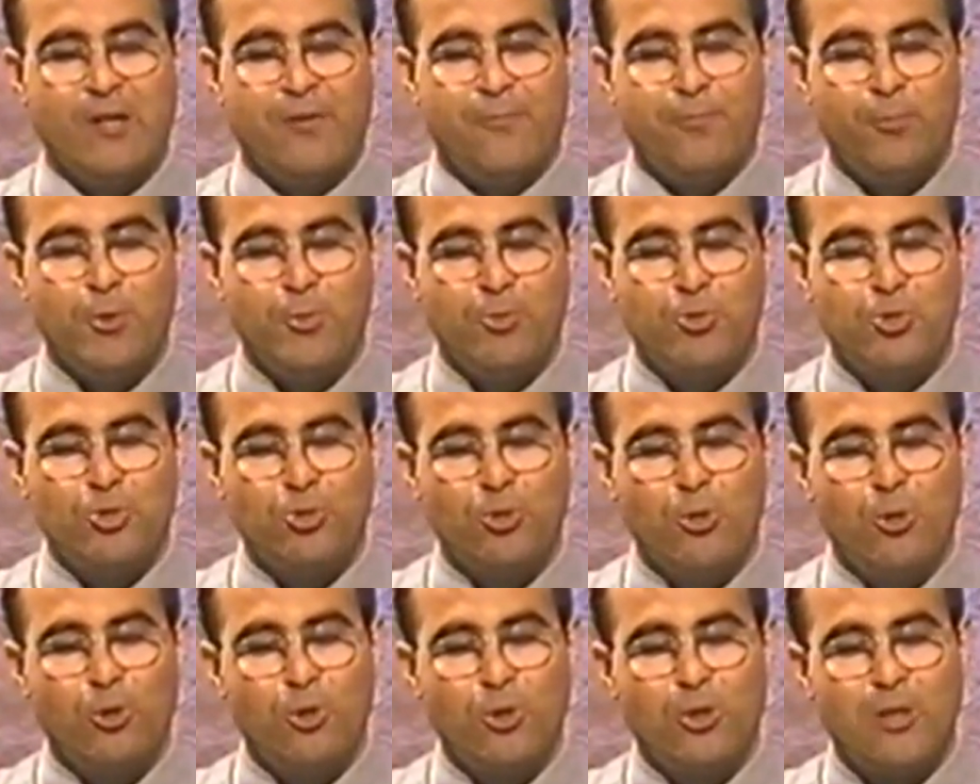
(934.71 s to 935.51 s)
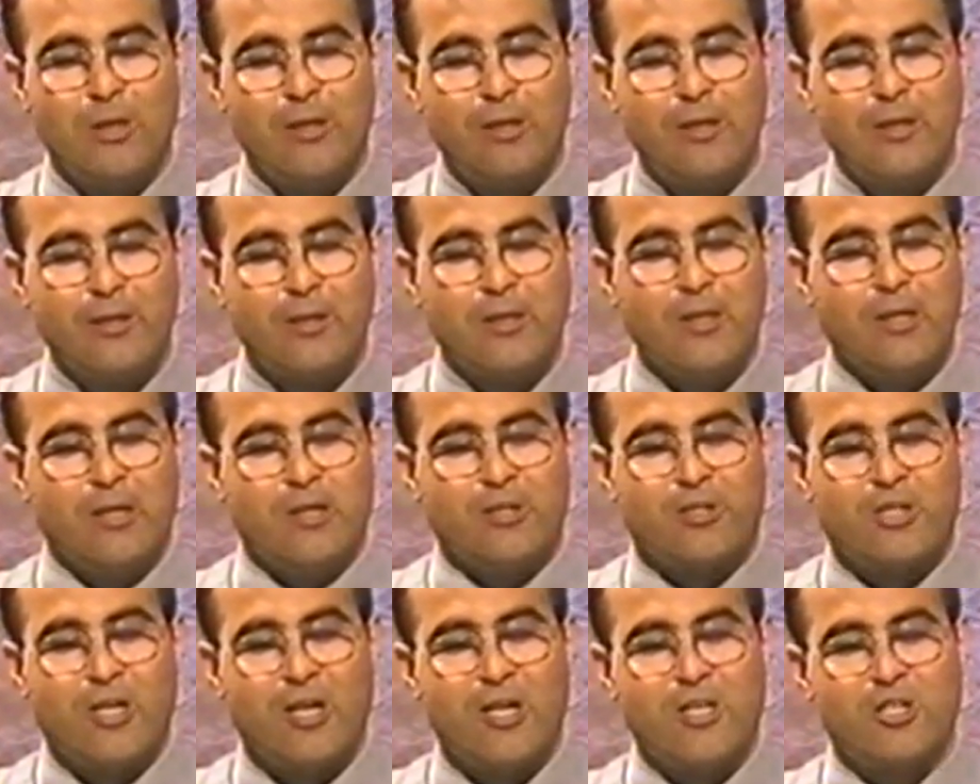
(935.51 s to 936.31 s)
Mümkün olduğu kadar
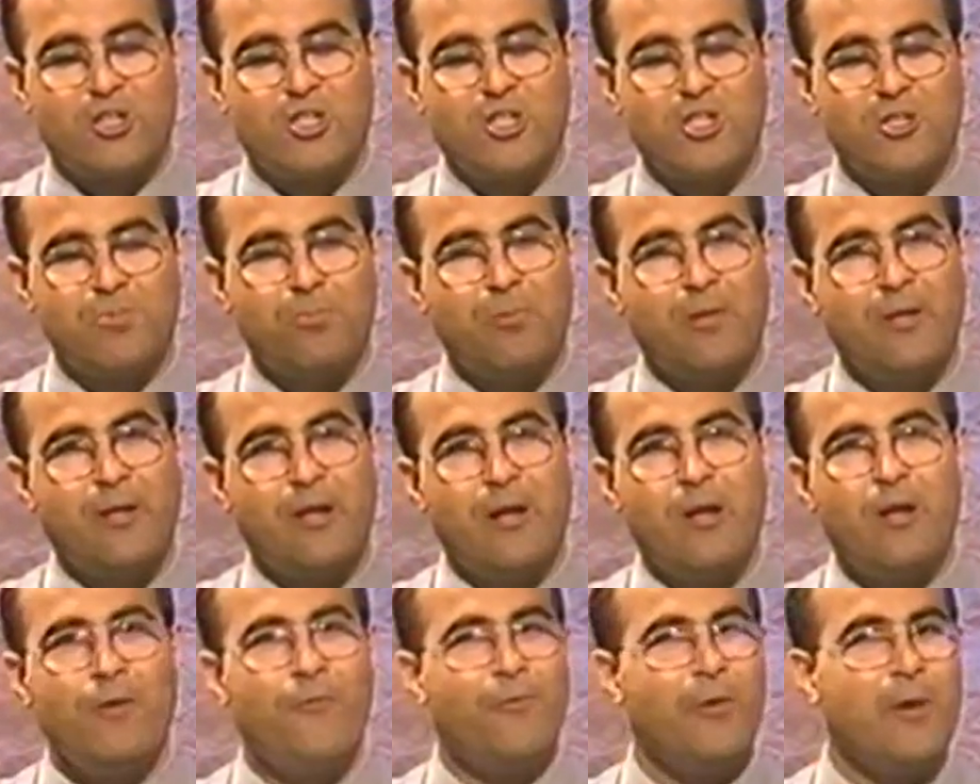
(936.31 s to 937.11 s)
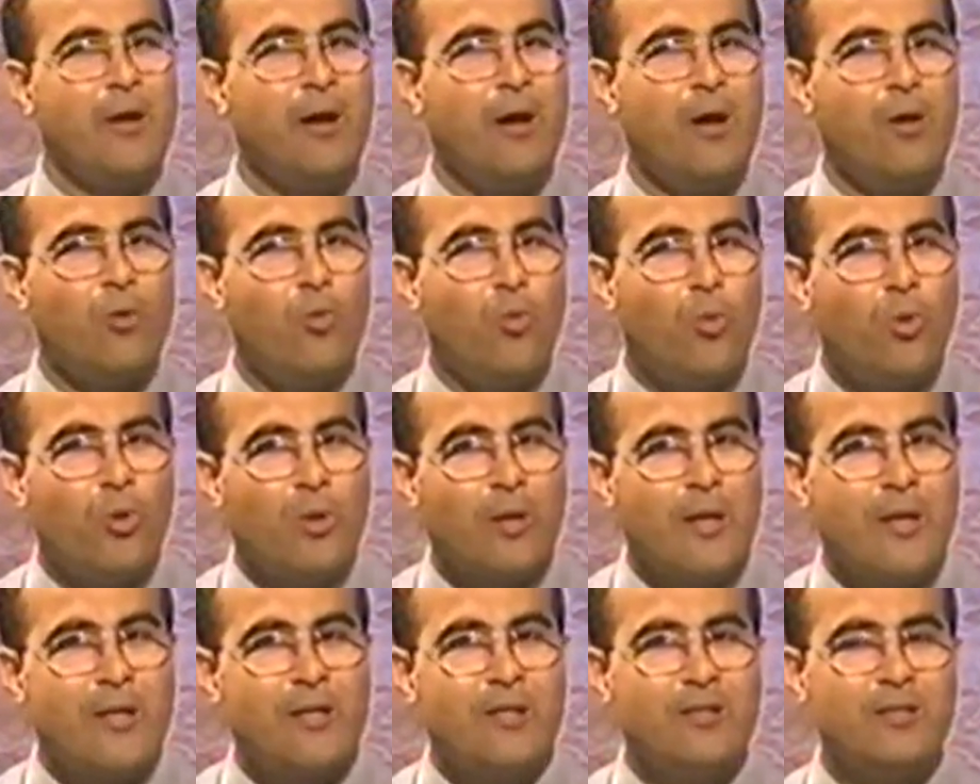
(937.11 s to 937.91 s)
tartışmaya veya
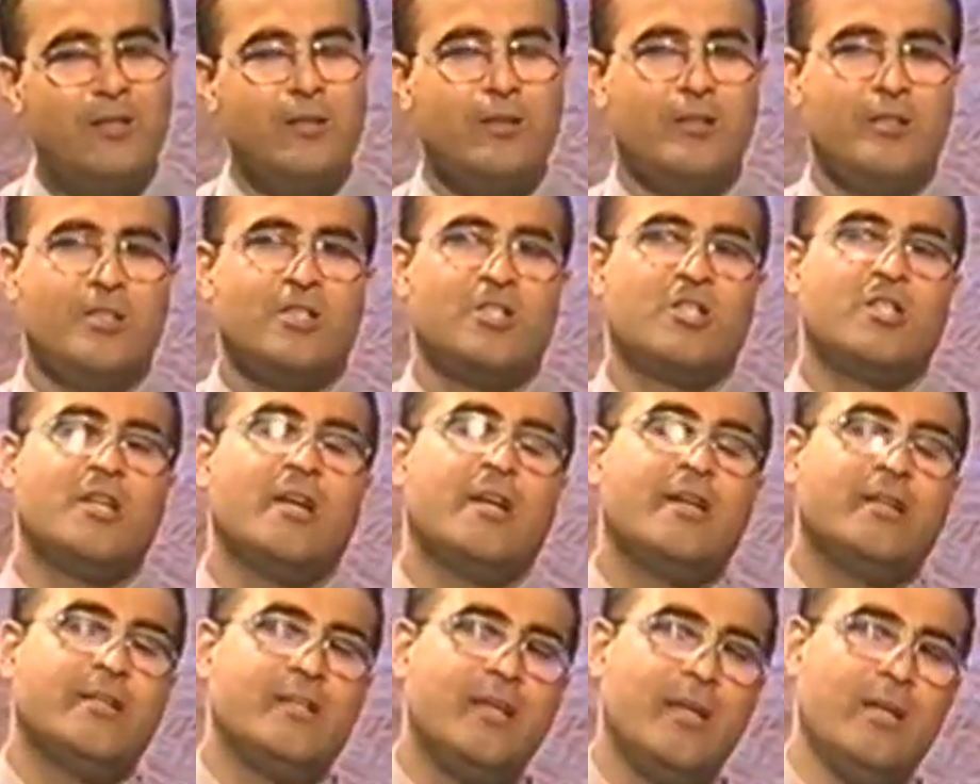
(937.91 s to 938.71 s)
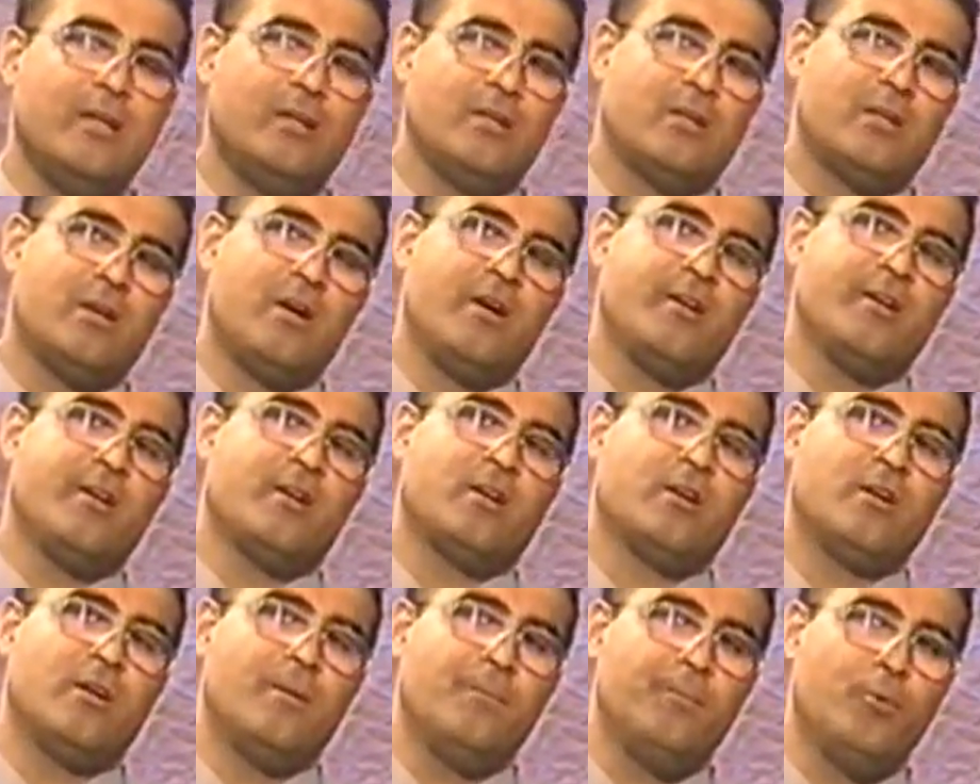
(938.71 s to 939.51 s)
olayın içeride
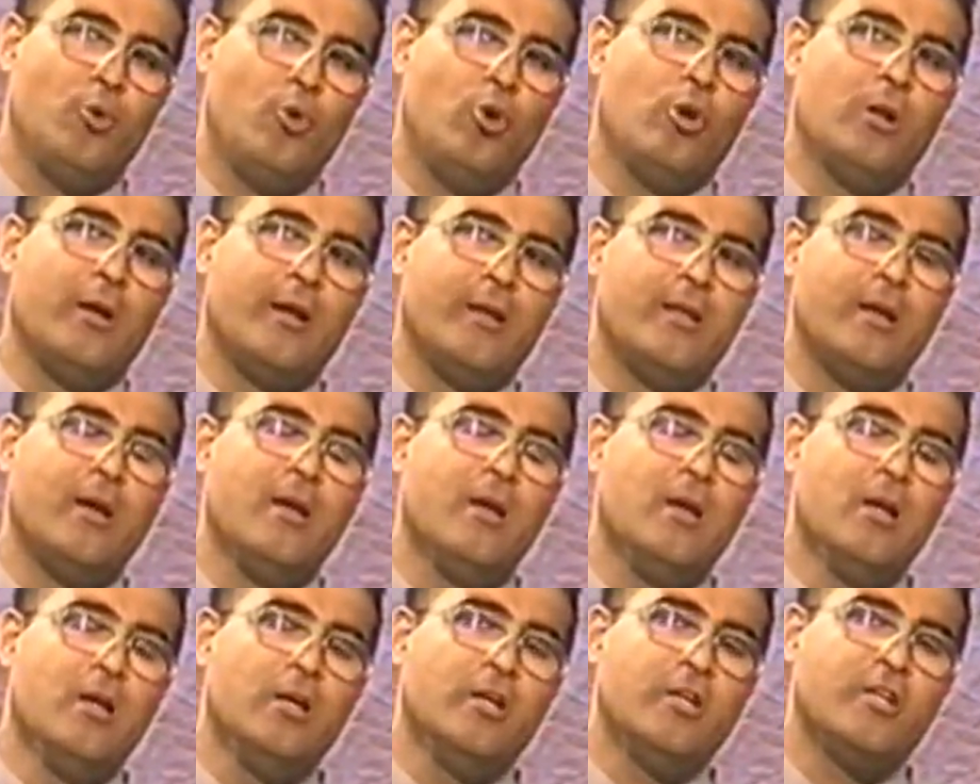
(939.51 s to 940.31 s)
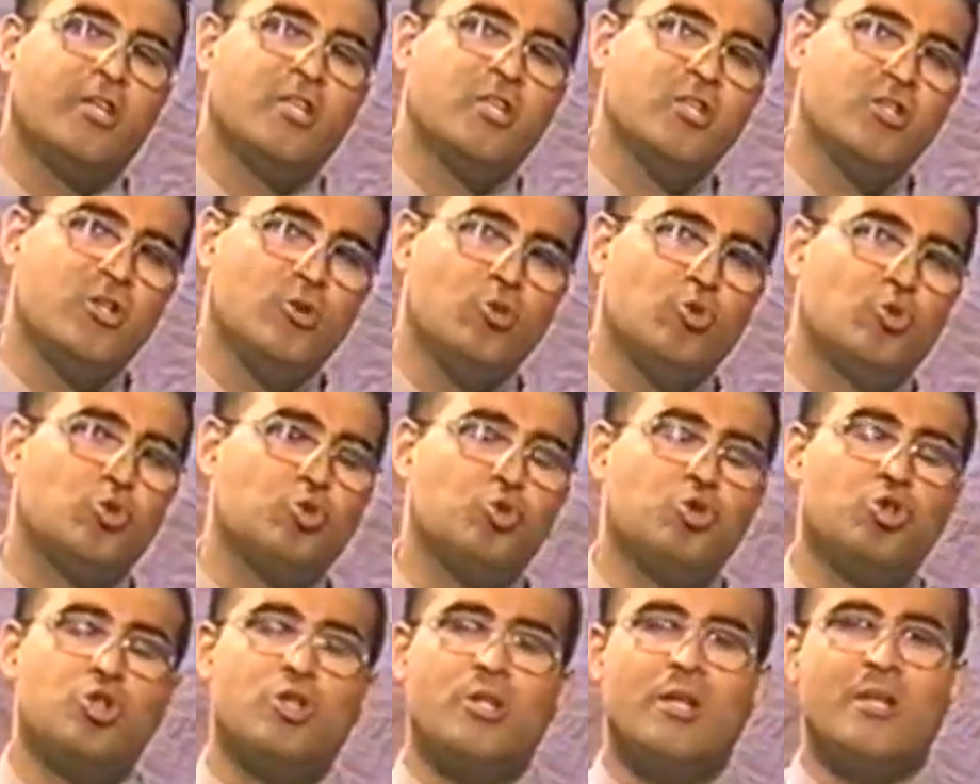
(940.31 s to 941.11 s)
kaynaklanan bir olaya da ikinci,
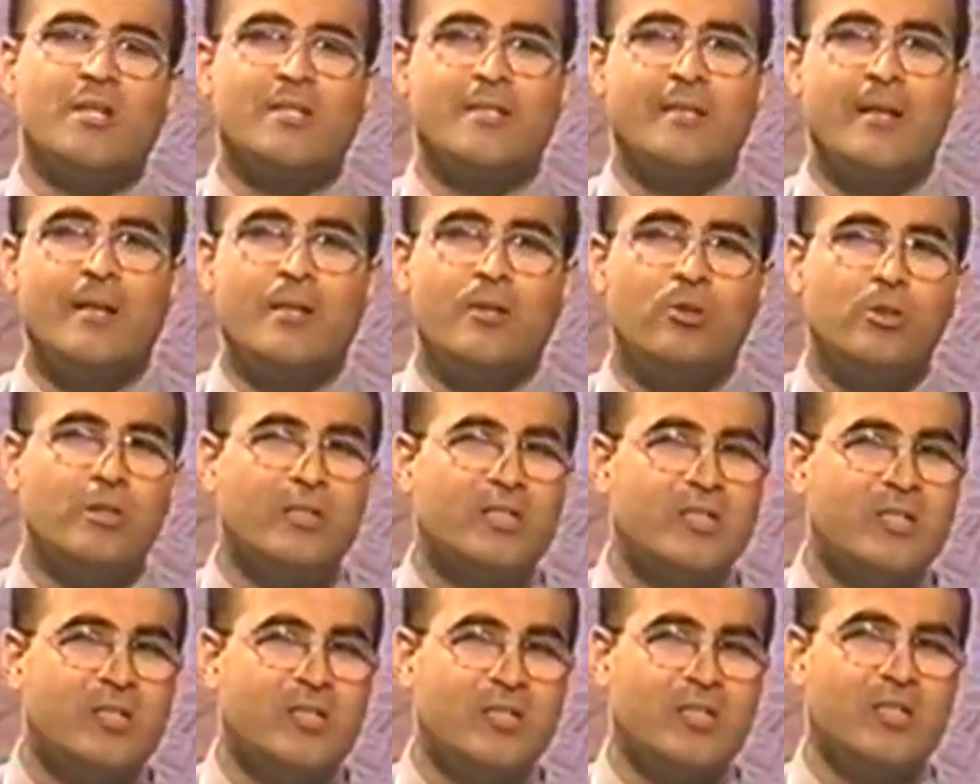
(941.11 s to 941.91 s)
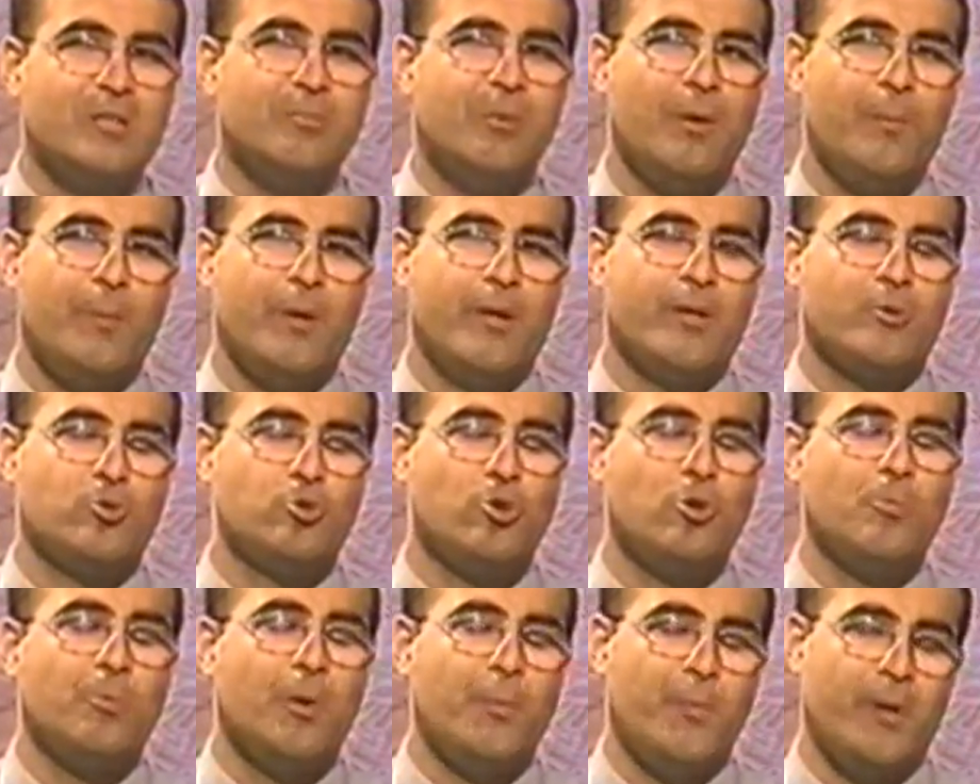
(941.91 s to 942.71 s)
üçüncü şahısları girdirmemeye,
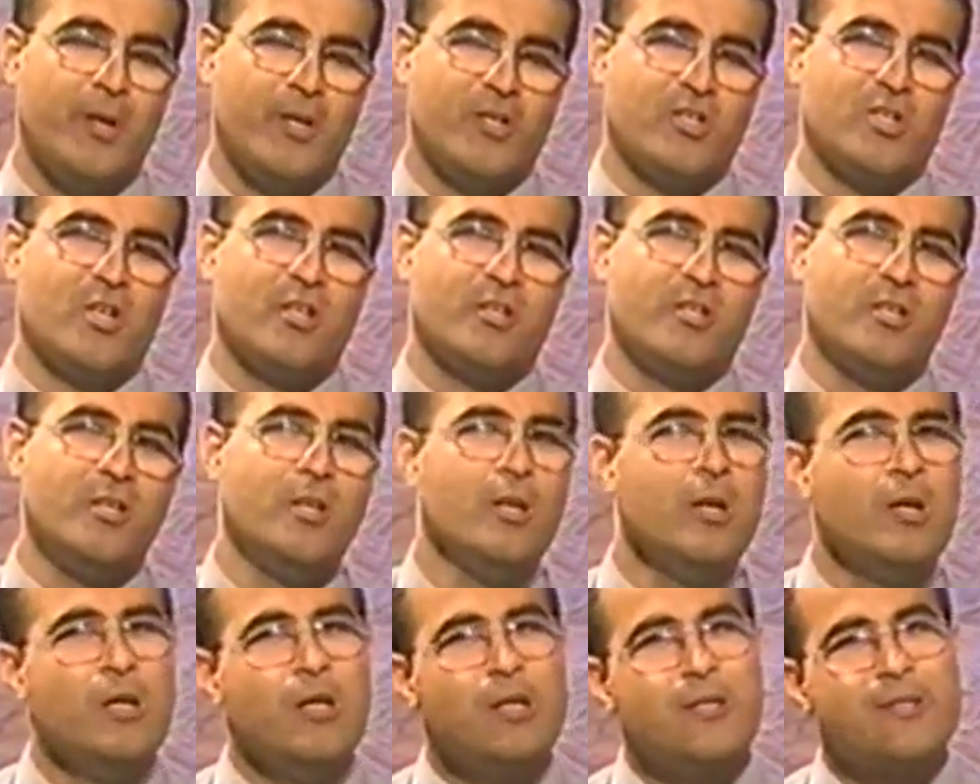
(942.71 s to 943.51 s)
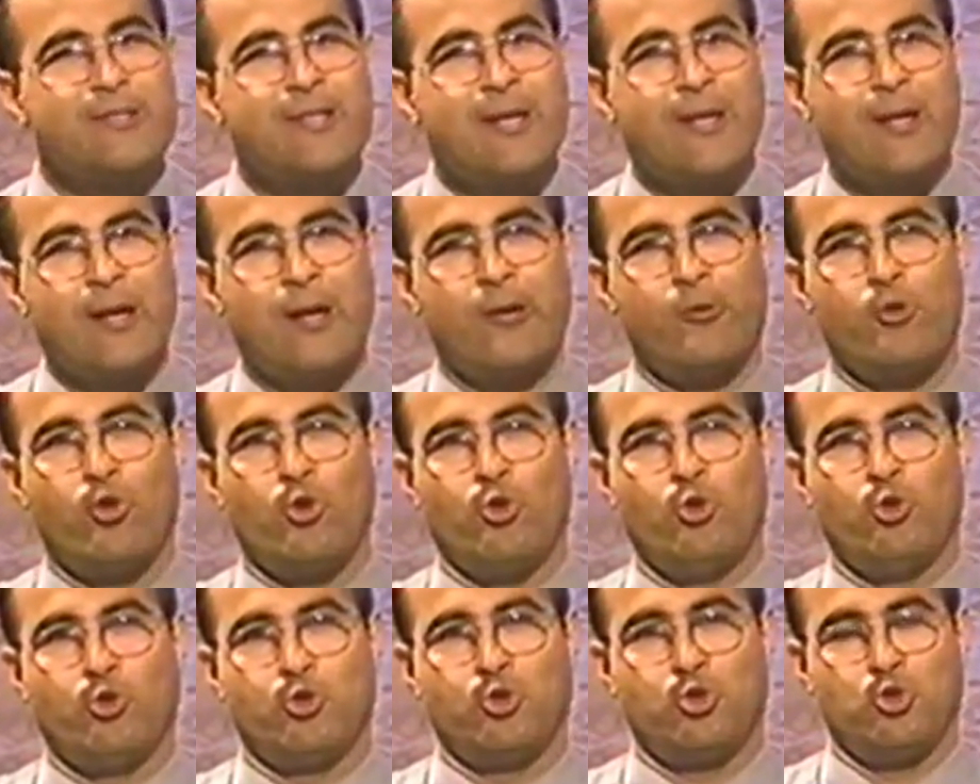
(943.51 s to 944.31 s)
sokmamaya çalışın zarar
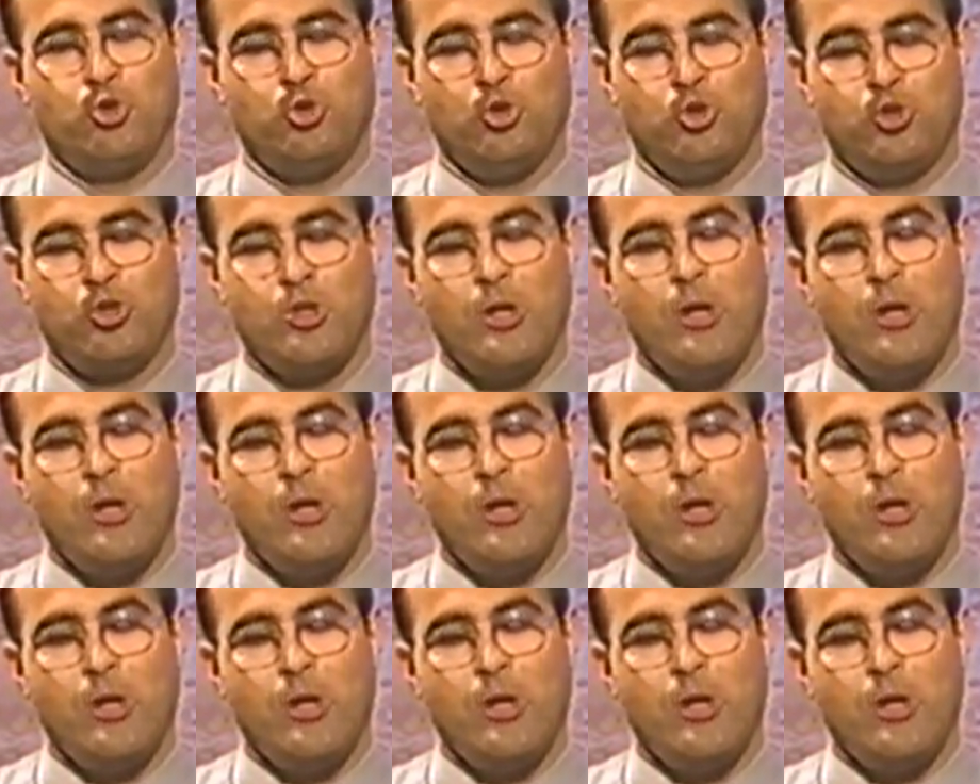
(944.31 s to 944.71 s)
görürsünüz.